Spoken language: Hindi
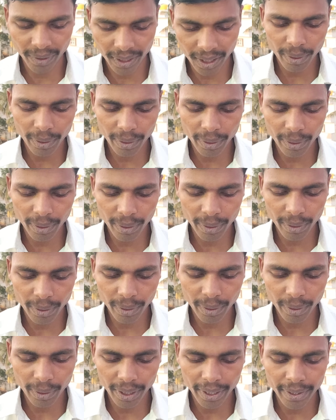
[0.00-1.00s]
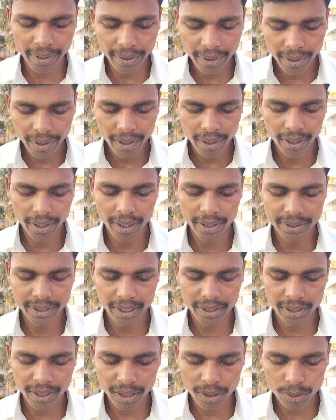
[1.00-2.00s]
पड़ेगा और बावल में भाई
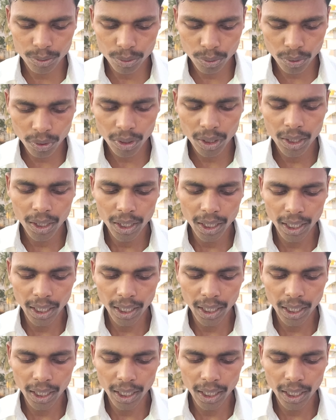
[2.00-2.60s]
सेक्टर टू